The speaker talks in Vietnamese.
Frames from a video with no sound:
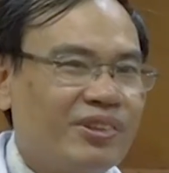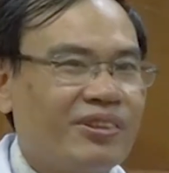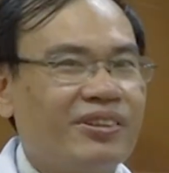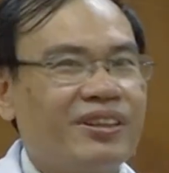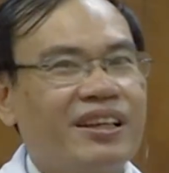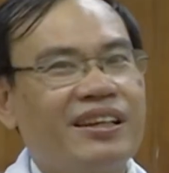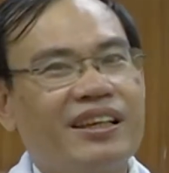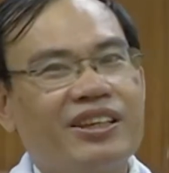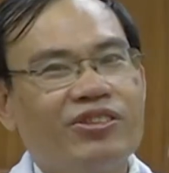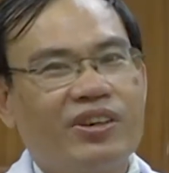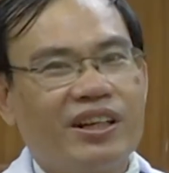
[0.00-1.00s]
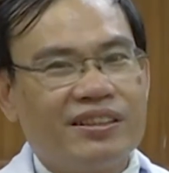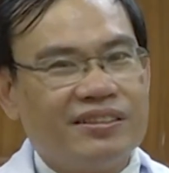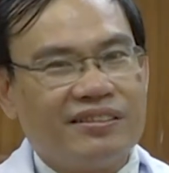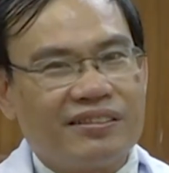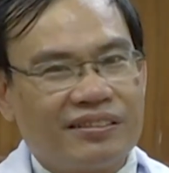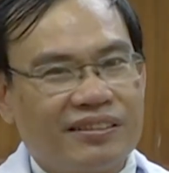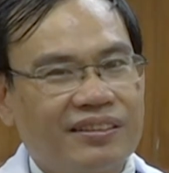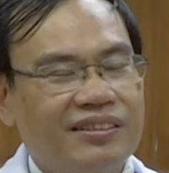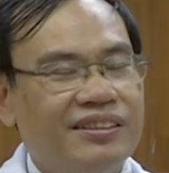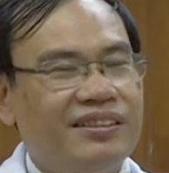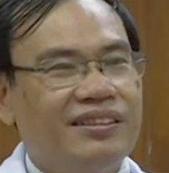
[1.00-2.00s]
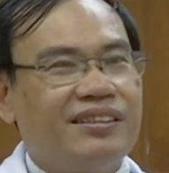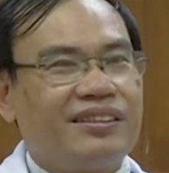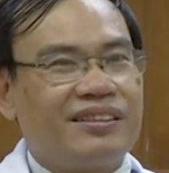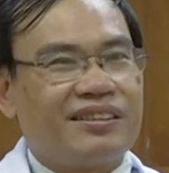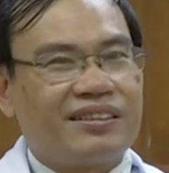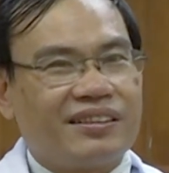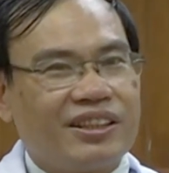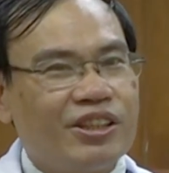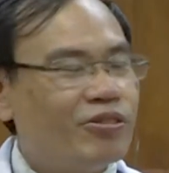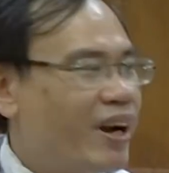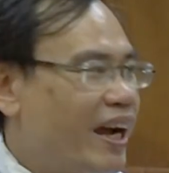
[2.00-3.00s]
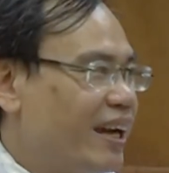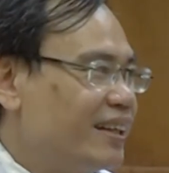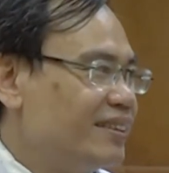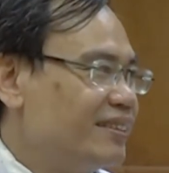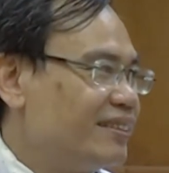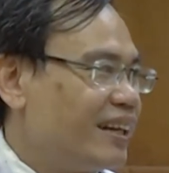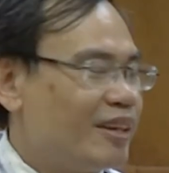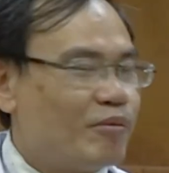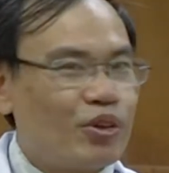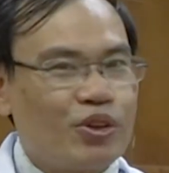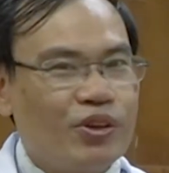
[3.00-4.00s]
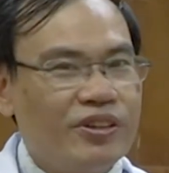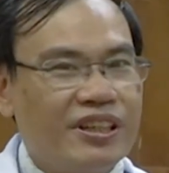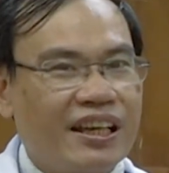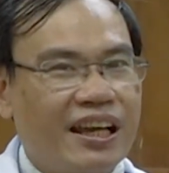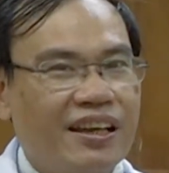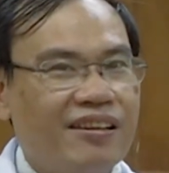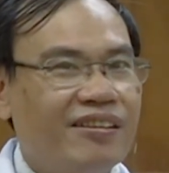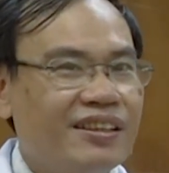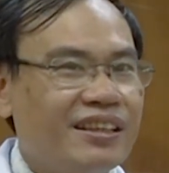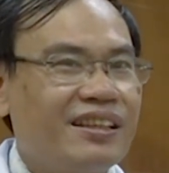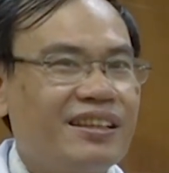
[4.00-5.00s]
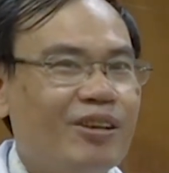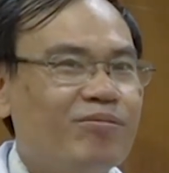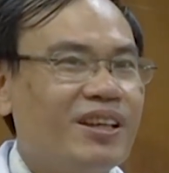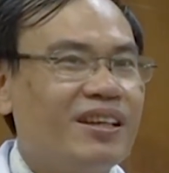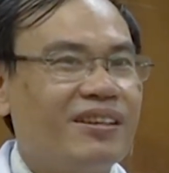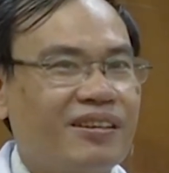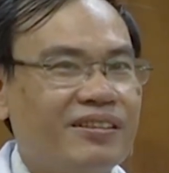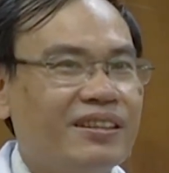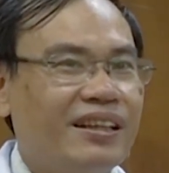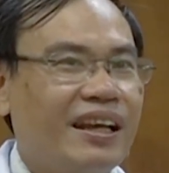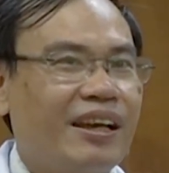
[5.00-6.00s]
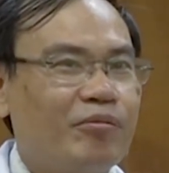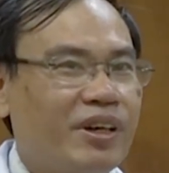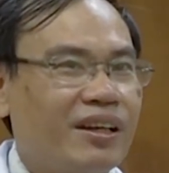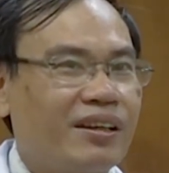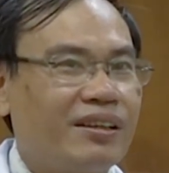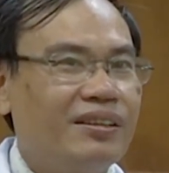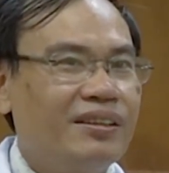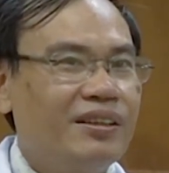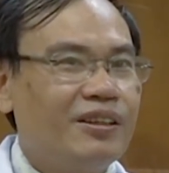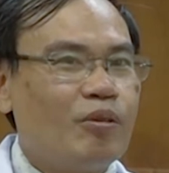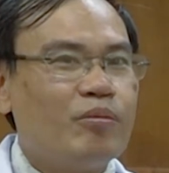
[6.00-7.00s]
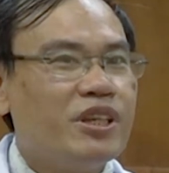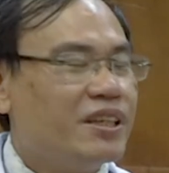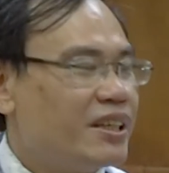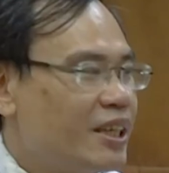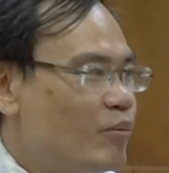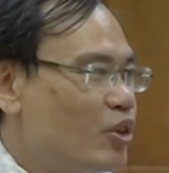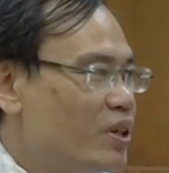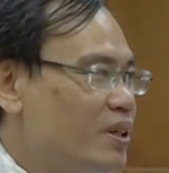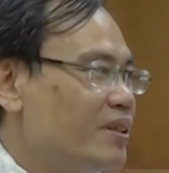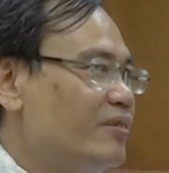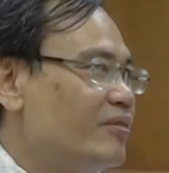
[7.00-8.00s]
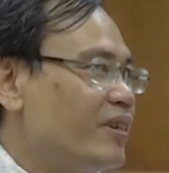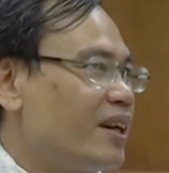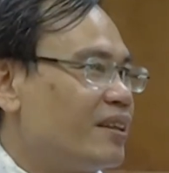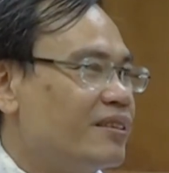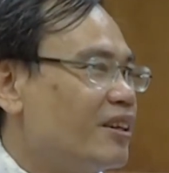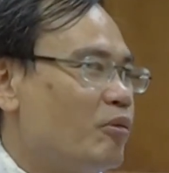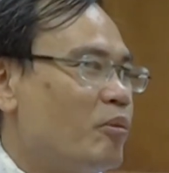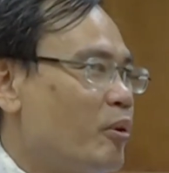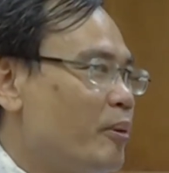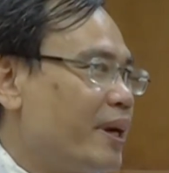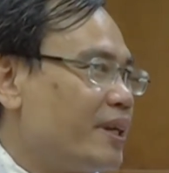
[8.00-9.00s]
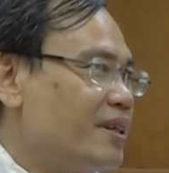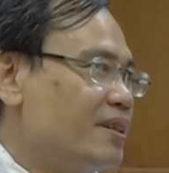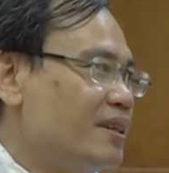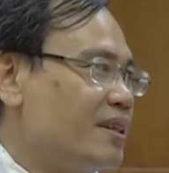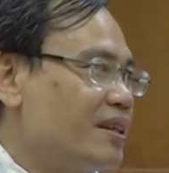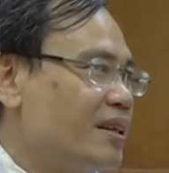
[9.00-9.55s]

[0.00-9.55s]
rồi có thể lây qua đường uh, tiêu hóa hay một số đường khác có những cái thông tin họ đưa ra mà cũng chưa được kiểm chứng và chưa có một cái bằng chứng gì